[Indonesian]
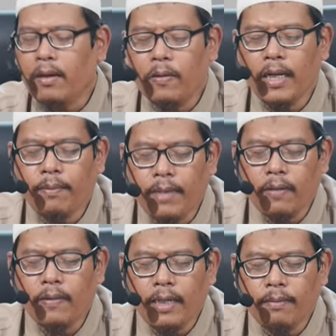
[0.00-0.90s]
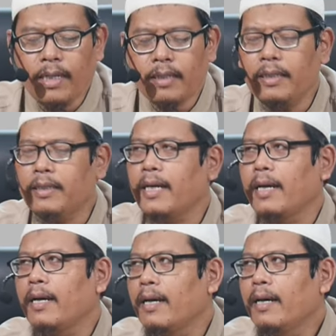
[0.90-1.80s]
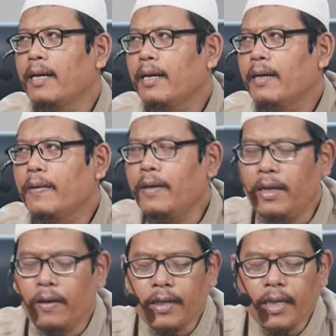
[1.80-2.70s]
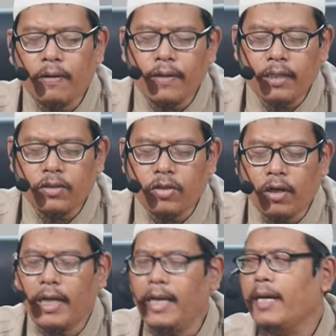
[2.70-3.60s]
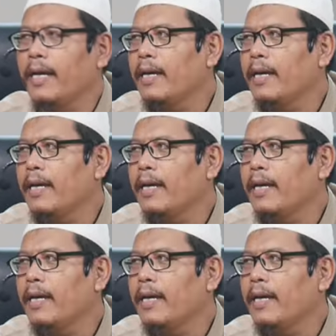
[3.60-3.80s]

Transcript: ulama-ulama kita, oleh orang-orang soleh